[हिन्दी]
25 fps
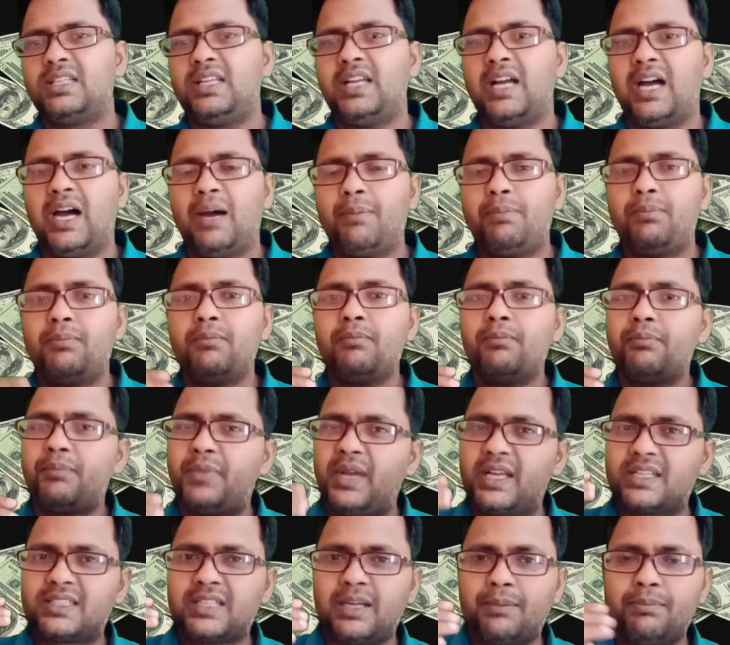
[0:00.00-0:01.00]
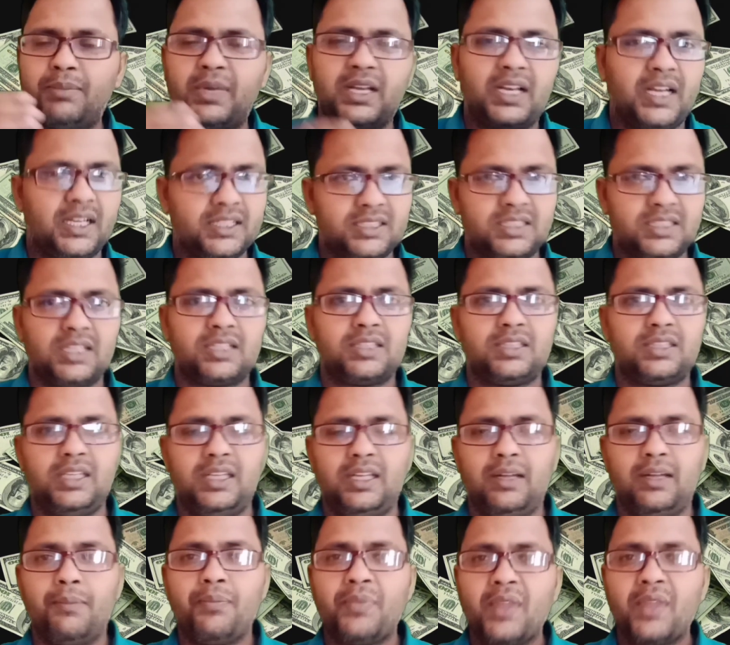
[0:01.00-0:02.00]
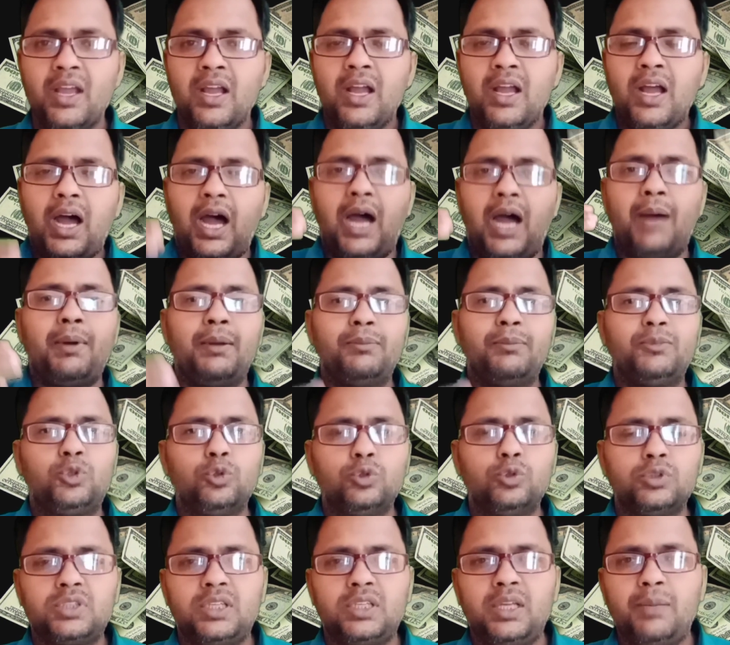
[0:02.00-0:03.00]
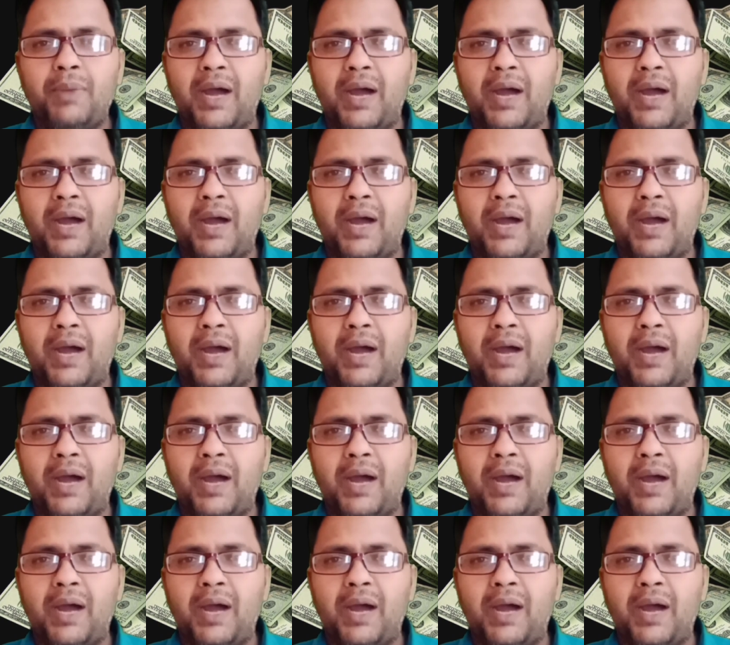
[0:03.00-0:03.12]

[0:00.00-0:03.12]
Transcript: से आप पैसा बना सकते हैं अब हम दूसरी